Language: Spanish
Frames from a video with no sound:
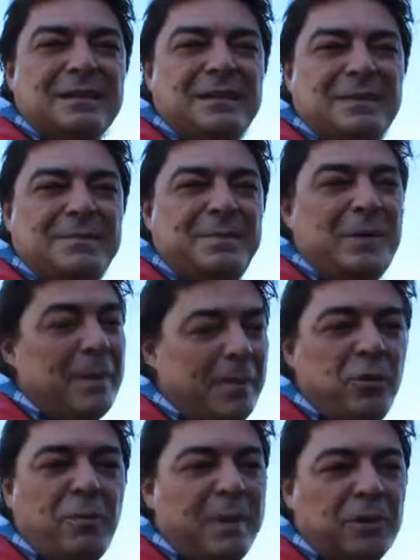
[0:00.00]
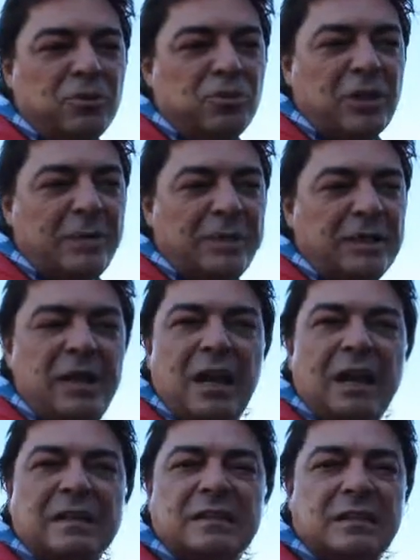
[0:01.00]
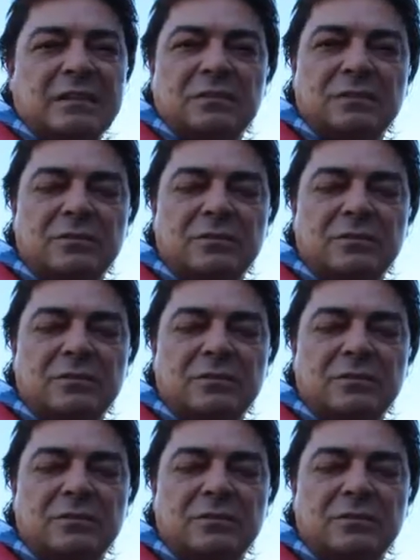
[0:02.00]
Y, pero vamos, hermanos totalmente en el arte.